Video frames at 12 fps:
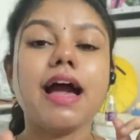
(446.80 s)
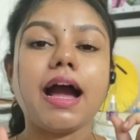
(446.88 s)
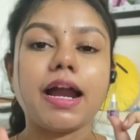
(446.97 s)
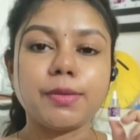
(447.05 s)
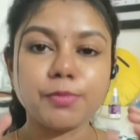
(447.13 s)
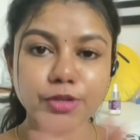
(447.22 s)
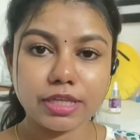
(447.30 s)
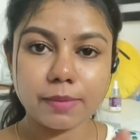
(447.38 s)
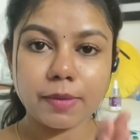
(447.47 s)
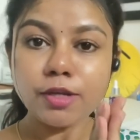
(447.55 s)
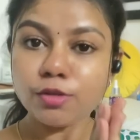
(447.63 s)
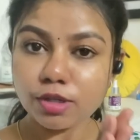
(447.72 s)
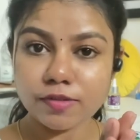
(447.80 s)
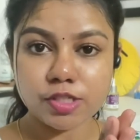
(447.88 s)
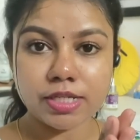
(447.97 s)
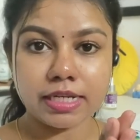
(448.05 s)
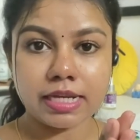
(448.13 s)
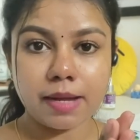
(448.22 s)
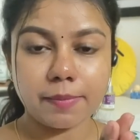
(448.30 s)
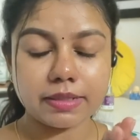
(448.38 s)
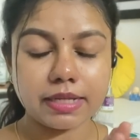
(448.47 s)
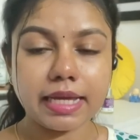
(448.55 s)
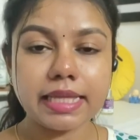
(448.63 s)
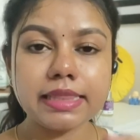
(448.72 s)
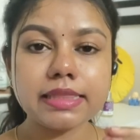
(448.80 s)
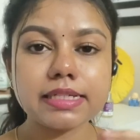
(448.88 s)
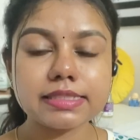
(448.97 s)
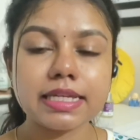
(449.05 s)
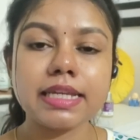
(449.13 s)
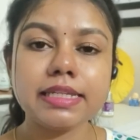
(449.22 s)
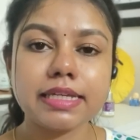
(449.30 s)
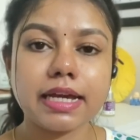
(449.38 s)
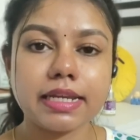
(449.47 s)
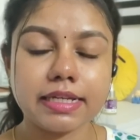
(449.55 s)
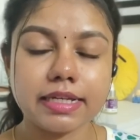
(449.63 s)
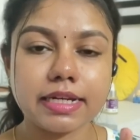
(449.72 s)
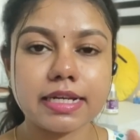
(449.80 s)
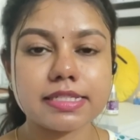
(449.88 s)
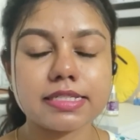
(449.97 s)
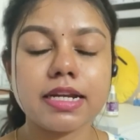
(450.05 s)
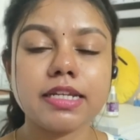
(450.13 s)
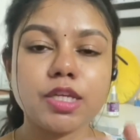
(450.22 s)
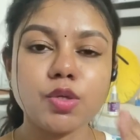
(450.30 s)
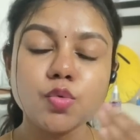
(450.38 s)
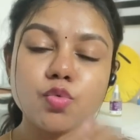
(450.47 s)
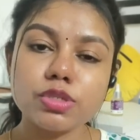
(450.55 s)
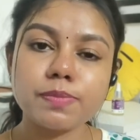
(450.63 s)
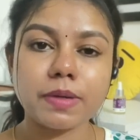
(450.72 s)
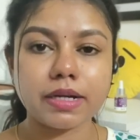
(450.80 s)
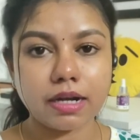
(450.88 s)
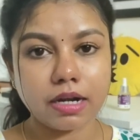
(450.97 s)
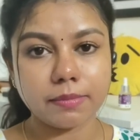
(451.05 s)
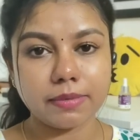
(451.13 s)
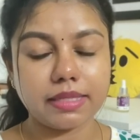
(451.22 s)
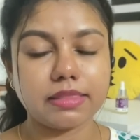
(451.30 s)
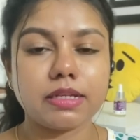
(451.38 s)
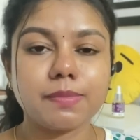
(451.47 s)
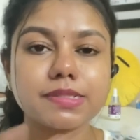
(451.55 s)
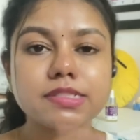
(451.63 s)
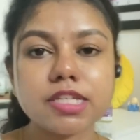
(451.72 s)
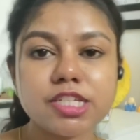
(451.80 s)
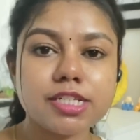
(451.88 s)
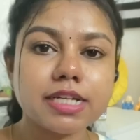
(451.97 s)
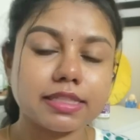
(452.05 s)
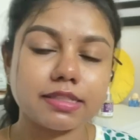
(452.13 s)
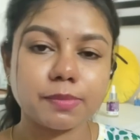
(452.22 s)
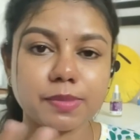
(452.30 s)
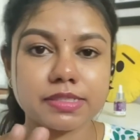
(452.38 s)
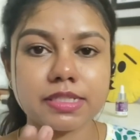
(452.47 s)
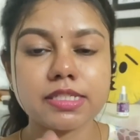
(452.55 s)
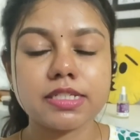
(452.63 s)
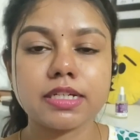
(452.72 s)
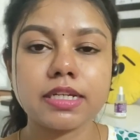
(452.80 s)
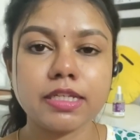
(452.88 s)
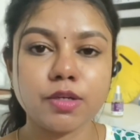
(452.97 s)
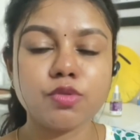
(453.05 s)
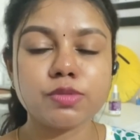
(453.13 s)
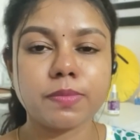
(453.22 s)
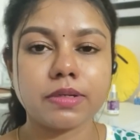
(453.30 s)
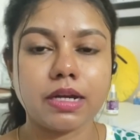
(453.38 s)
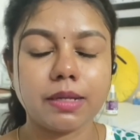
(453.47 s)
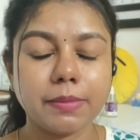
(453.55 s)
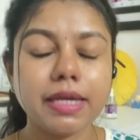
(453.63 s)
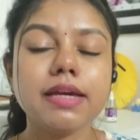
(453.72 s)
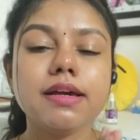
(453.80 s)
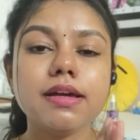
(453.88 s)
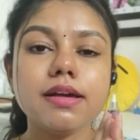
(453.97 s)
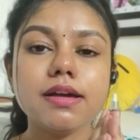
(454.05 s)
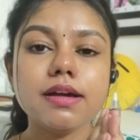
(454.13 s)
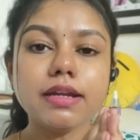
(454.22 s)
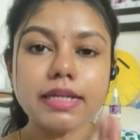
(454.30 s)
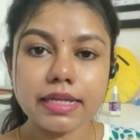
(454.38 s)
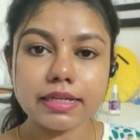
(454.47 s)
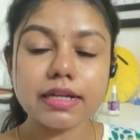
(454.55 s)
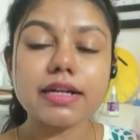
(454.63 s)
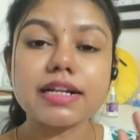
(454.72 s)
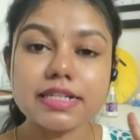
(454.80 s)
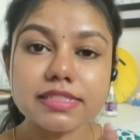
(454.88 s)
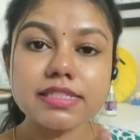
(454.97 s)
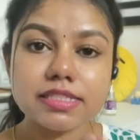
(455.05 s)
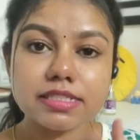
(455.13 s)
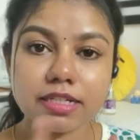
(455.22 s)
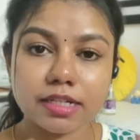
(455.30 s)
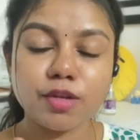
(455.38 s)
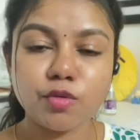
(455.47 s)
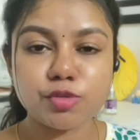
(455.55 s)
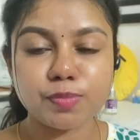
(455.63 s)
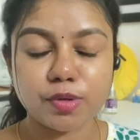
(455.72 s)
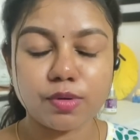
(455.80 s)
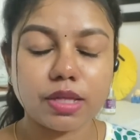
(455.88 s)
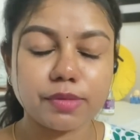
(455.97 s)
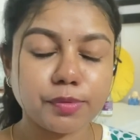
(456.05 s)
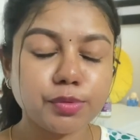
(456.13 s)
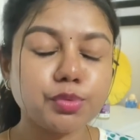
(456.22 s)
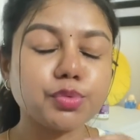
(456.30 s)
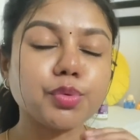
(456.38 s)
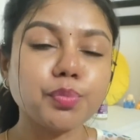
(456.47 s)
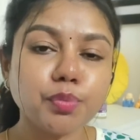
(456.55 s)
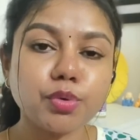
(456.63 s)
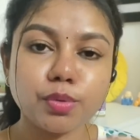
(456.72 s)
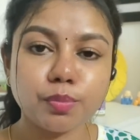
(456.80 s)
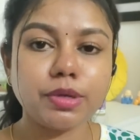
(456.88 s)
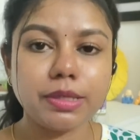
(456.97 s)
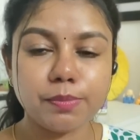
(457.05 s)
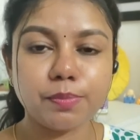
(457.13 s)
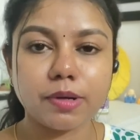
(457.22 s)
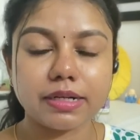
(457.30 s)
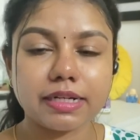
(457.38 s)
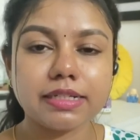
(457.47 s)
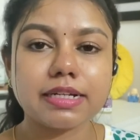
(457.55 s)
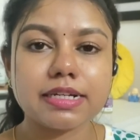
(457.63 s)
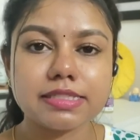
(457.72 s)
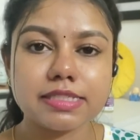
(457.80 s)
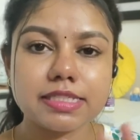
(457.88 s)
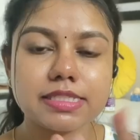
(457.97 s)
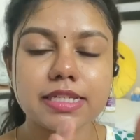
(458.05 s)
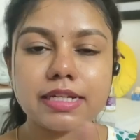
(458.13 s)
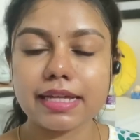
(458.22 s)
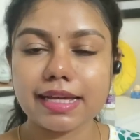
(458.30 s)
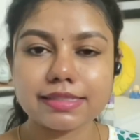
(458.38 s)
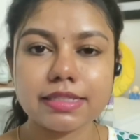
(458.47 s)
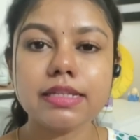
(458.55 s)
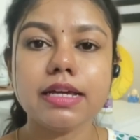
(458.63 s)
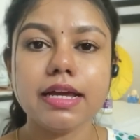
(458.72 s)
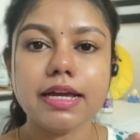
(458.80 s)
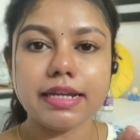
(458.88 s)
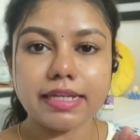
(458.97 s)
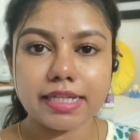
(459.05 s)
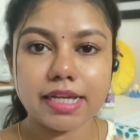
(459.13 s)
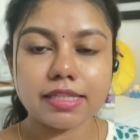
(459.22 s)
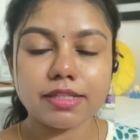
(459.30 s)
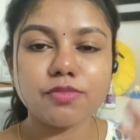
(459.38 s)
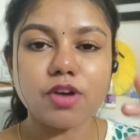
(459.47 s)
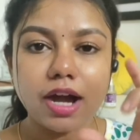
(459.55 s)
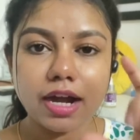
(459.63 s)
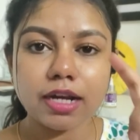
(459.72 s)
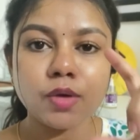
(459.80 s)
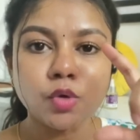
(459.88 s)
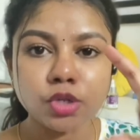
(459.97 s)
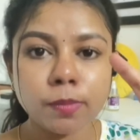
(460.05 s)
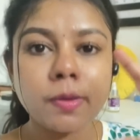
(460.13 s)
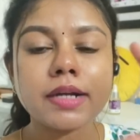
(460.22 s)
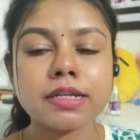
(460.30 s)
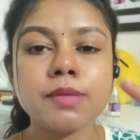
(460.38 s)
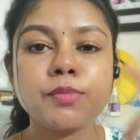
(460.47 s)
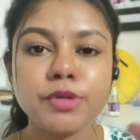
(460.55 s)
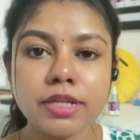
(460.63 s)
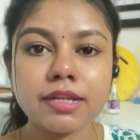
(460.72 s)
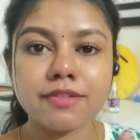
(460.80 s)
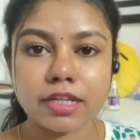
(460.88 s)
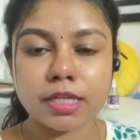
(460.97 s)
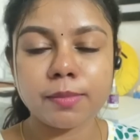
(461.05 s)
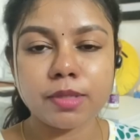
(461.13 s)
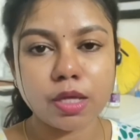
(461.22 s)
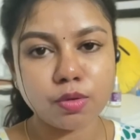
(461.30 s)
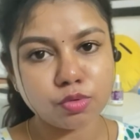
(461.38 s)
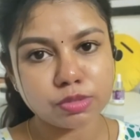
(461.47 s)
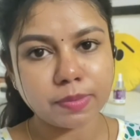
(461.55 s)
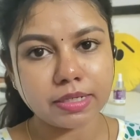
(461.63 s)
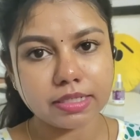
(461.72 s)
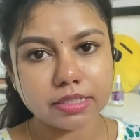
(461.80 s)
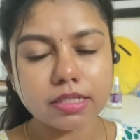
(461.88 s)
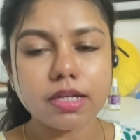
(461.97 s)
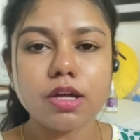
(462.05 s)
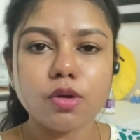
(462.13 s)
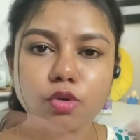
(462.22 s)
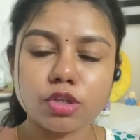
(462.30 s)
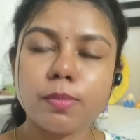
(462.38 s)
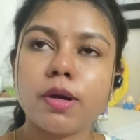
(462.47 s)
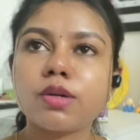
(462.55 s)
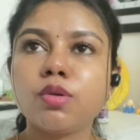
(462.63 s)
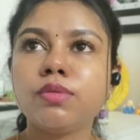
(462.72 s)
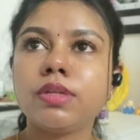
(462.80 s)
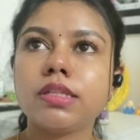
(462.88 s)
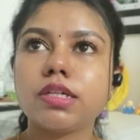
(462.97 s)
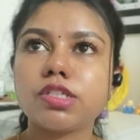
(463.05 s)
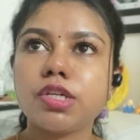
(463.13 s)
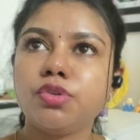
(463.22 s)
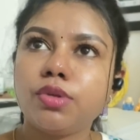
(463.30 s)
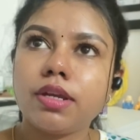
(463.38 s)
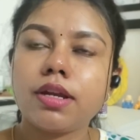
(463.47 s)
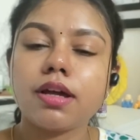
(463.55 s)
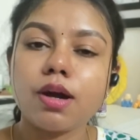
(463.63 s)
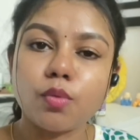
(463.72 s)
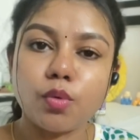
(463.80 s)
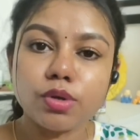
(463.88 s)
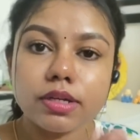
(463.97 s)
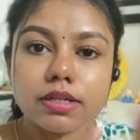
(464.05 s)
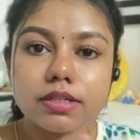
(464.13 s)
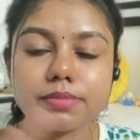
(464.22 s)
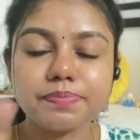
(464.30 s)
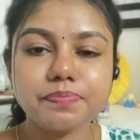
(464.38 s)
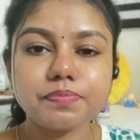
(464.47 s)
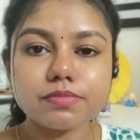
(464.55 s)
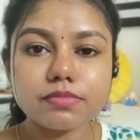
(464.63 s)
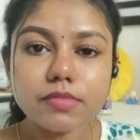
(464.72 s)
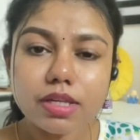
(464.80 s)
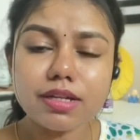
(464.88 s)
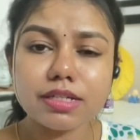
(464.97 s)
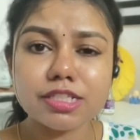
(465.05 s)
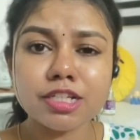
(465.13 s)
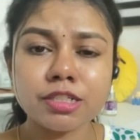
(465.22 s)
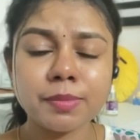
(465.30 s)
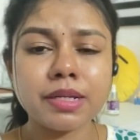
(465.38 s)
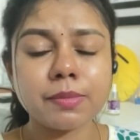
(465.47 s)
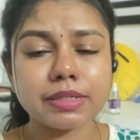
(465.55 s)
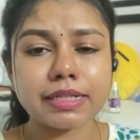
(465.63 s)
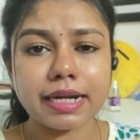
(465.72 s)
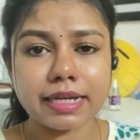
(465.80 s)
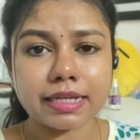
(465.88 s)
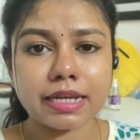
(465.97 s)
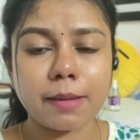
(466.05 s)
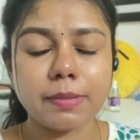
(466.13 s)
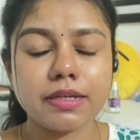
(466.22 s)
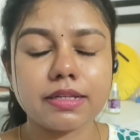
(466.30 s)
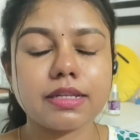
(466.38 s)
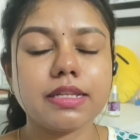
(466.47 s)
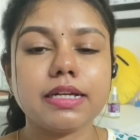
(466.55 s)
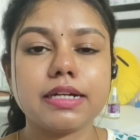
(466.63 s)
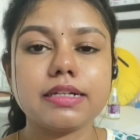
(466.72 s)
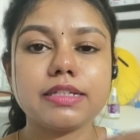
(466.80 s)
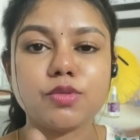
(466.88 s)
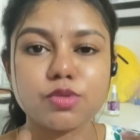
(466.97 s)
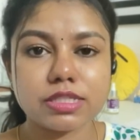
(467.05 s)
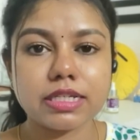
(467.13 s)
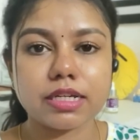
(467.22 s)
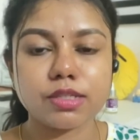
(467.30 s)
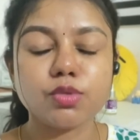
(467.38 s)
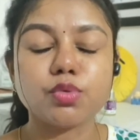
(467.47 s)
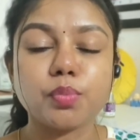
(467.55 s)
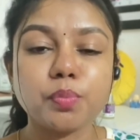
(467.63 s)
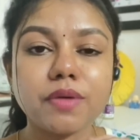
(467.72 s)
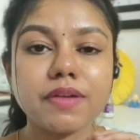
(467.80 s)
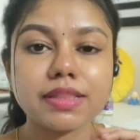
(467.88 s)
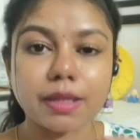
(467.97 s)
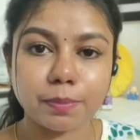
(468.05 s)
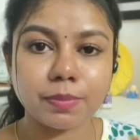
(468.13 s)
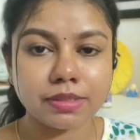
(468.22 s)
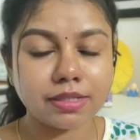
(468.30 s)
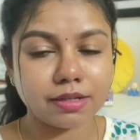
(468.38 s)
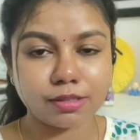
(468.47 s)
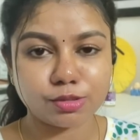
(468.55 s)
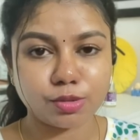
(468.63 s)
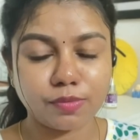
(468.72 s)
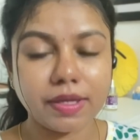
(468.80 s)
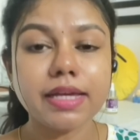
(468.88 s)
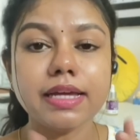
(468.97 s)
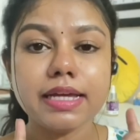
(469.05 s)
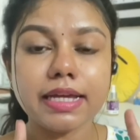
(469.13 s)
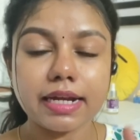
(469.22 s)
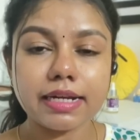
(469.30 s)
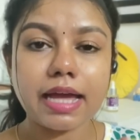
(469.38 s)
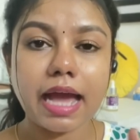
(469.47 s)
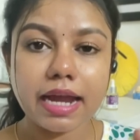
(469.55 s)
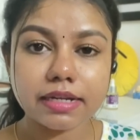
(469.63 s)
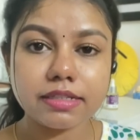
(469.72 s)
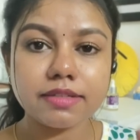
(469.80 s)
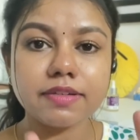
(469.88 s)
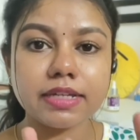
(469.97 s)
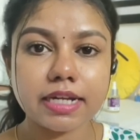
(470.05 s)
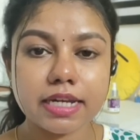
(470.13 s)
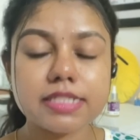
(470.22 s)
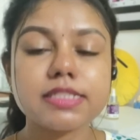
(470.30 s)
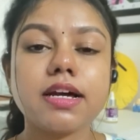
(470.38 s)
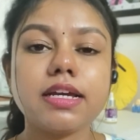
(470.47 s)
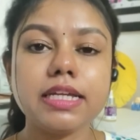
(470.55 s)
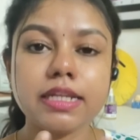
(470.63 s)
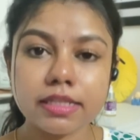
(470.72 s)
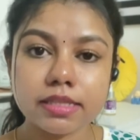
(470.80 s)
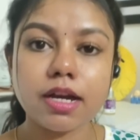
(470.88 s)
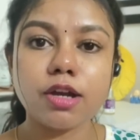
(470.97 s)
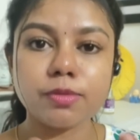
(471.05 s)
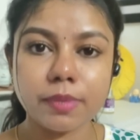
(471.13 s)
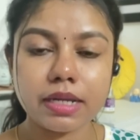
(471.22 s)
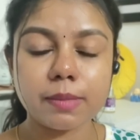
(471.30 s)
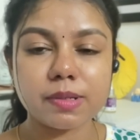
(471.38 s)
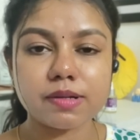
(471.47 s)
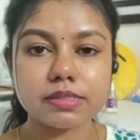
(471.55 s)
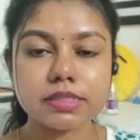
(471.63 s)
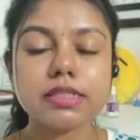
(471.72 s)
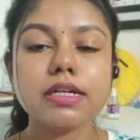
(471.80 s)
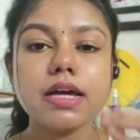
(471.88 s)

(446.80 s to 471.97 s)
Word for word: அண்ட் முக்கியமாக இன்னொரு விஷயம் என்ன அப்படின்னா இந்த ஸ்கின் கேர் இன்க்ரீடியன்ஸ்லாம் நீங்கள் யூஸ் பண்ணாலுமே எத்தனை பர்சன்டேஜ் இருக்குது அத்தனை பர்சன்டேஜ் இருக்கு நீங்கள் யூஸ் பண்ணாலுமே நீங்கள் கன்சிஸ்டண்ட்டாக யூஸ் பண்ணணும் அது வந்து ரொம்ப ரொம்ப இம்பார்ட்டன்ட் கன்சிஸ்டன்ட் ஆஸ் இன் நீங்கள் அந்த வாங்கின ஒரு பாட்டில் முடிகிற வரைக்கும் நீங்கள் யூஸ் பண்ணிவிட்டு ஒரு பாட்டிலும் தீந்துருச்சு இன்னும் என்னடா ஒரு ரிசல்ட்டுமே நமக்கு கிடைக்கல அப்படின்றத நீங்கள் யோசிக்கிறது ரொம்பவே தப்புன்னு தான் நான் சொல்வேன் ஏன்னா ஆக்டிவ் இன்க்ரீடியன்ஸாக இருந்தாலுமே நமக்கு வந்து